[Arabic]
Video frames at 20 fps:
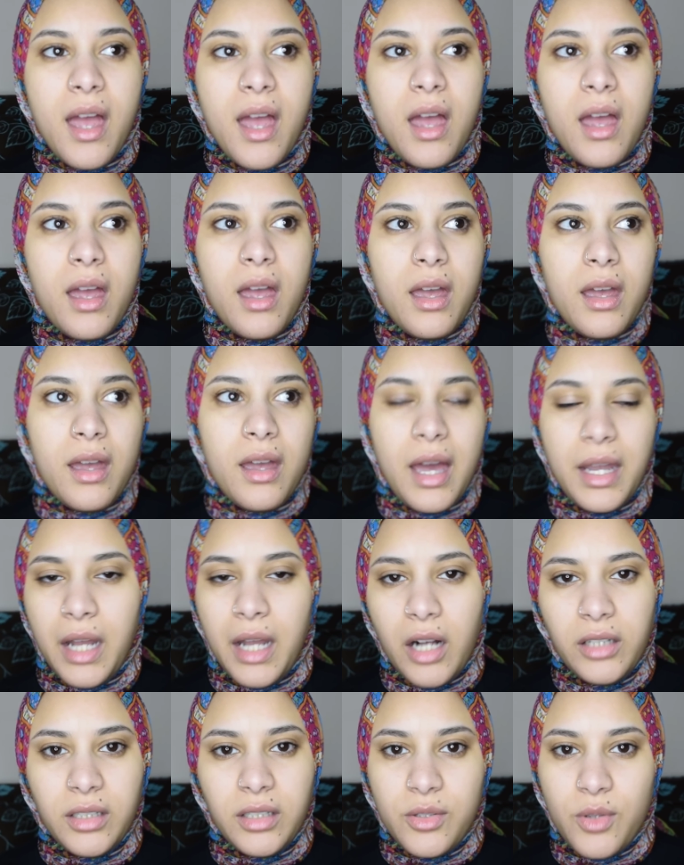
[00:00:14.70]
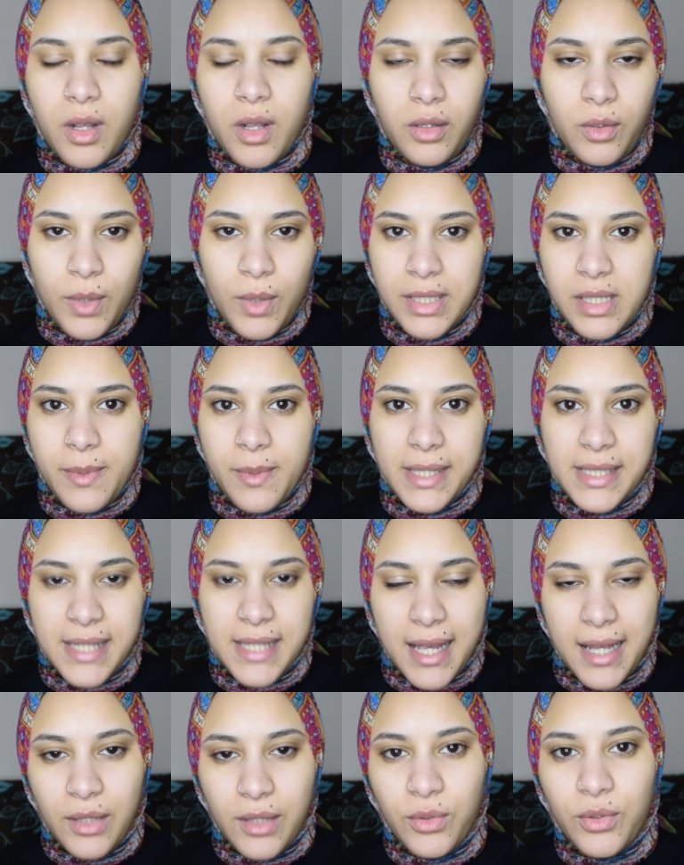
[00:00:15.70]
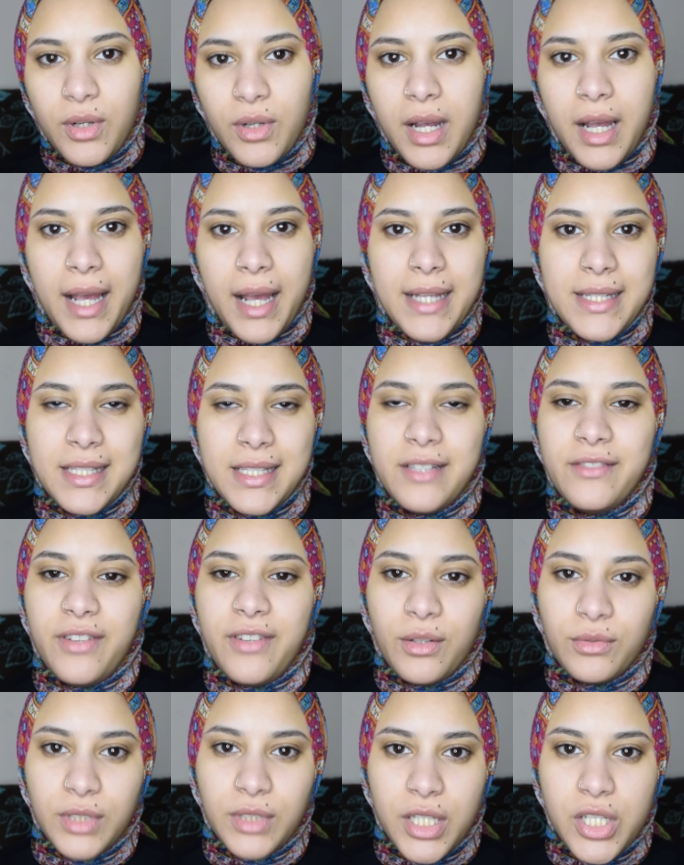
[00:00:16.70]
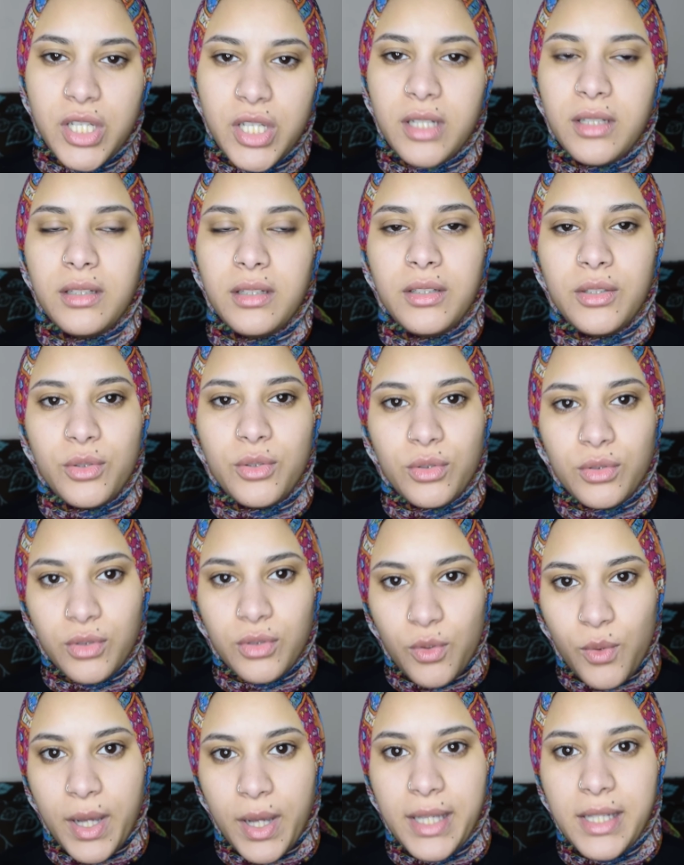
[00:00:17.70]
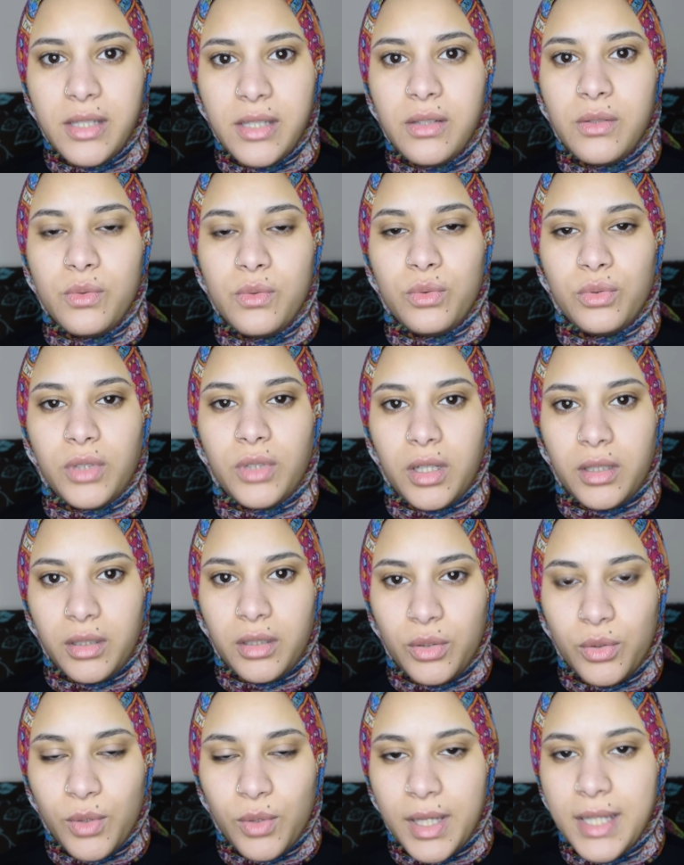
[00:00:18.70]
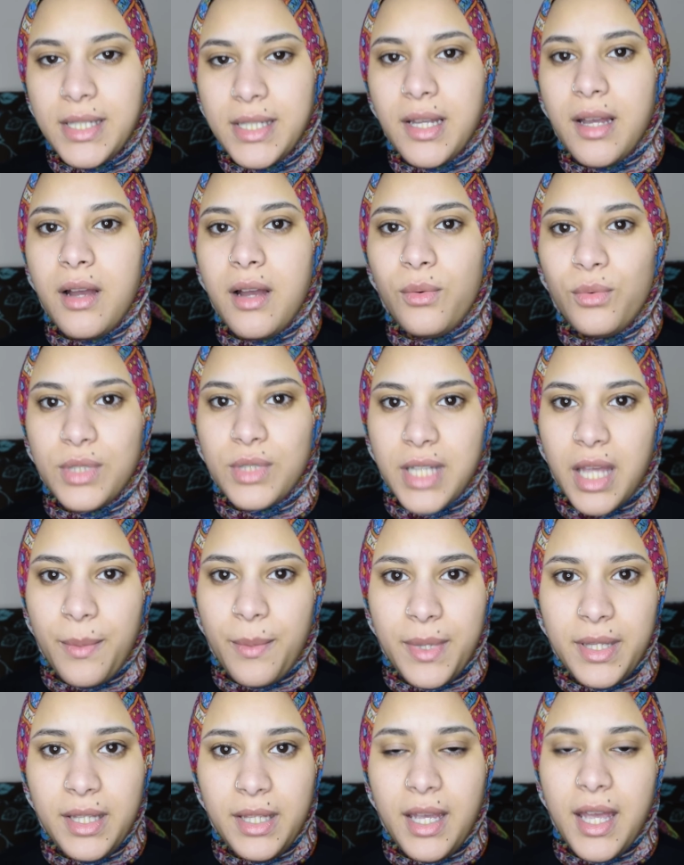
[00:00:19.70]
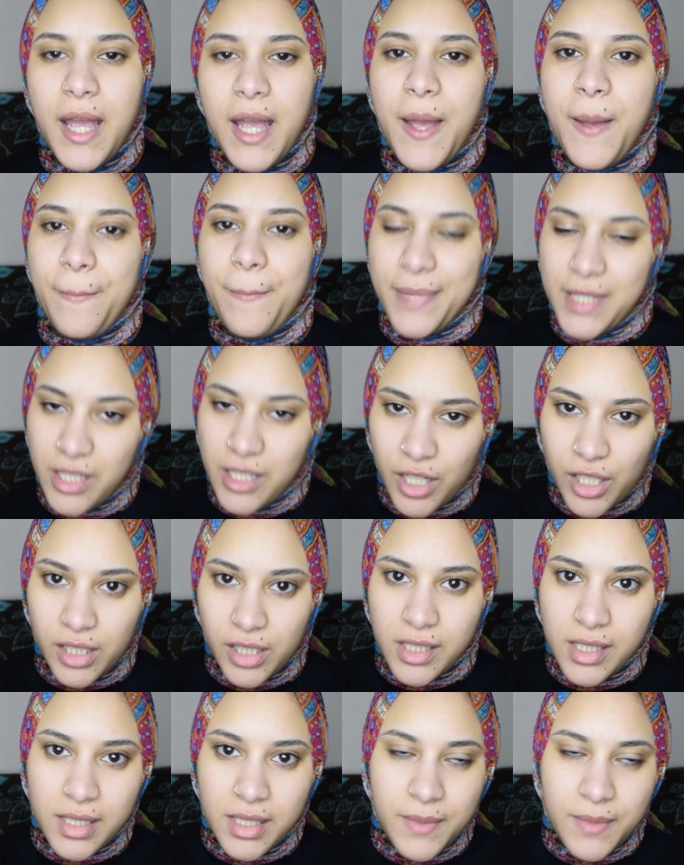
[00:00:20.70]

آه، انا اكتر سؤال دلوقتي بتساله عايزين فاونديشن يكون كويس وتخطيطه كويسه وثابت بس رخيص